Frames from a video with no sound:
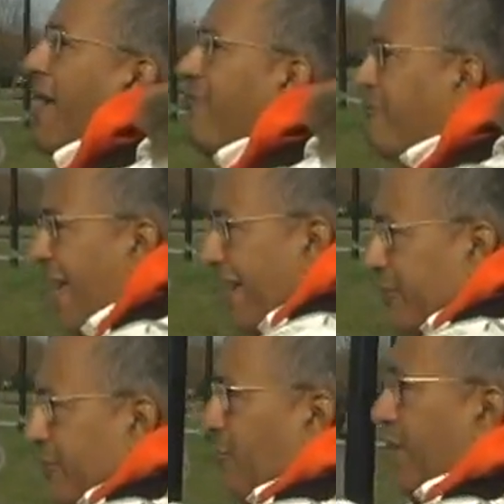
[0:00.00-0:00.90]

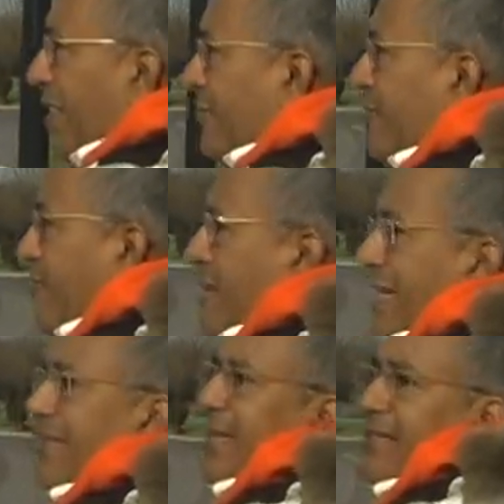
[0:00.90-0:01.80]
efecto de eso
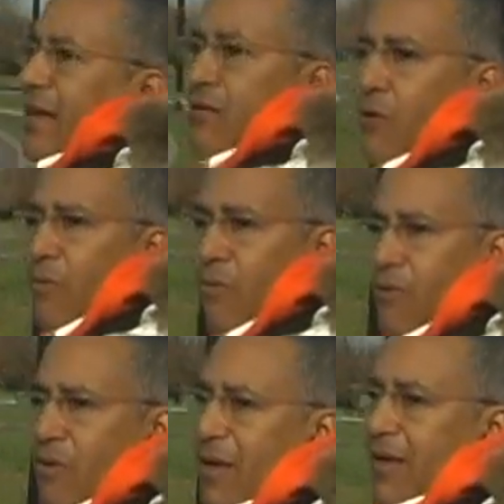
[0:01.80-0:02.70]
es este globo
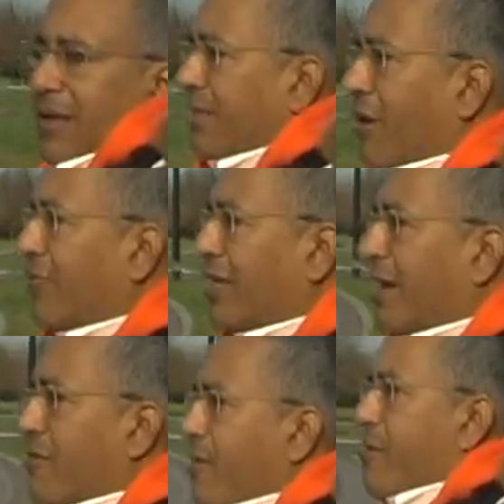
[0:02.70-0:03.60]

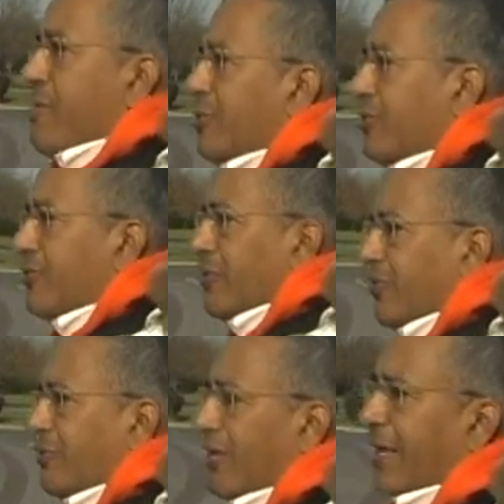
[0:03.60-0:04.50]
extraordinario que vemos
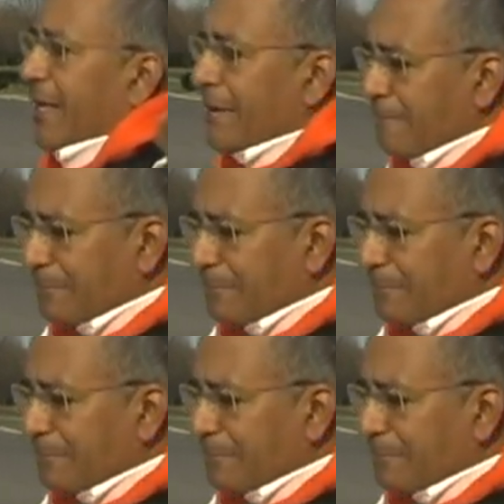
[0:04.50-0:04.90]
nosotros aquí,